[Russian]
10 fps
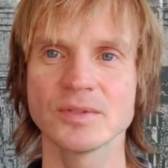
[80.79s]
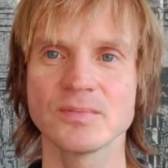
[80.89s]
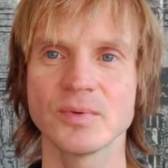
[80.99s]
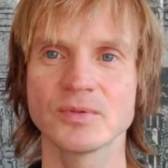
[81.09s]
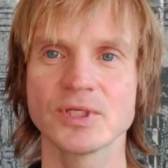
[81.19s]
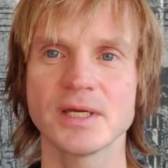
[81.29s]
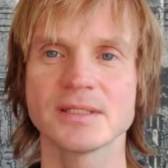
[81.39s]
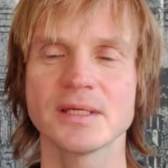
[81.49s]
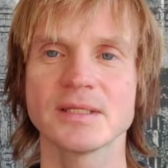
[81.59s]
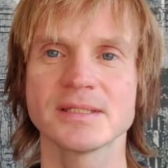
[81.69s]
То есть
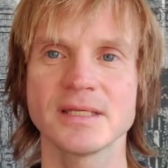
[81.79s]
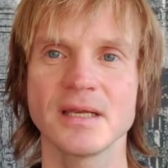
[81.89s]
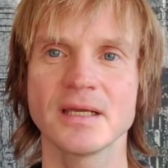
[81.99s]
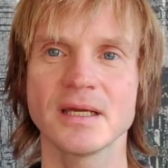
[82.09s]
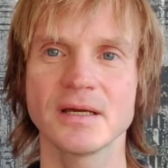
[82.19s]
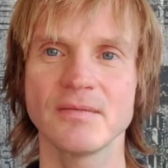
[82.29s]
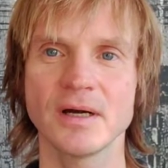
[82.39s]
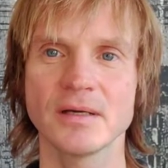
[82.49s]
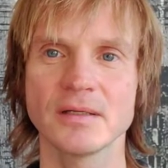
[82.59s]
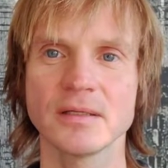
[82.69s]
получается цель
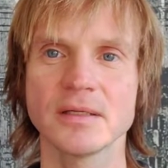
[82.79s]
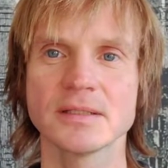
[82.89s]
какова?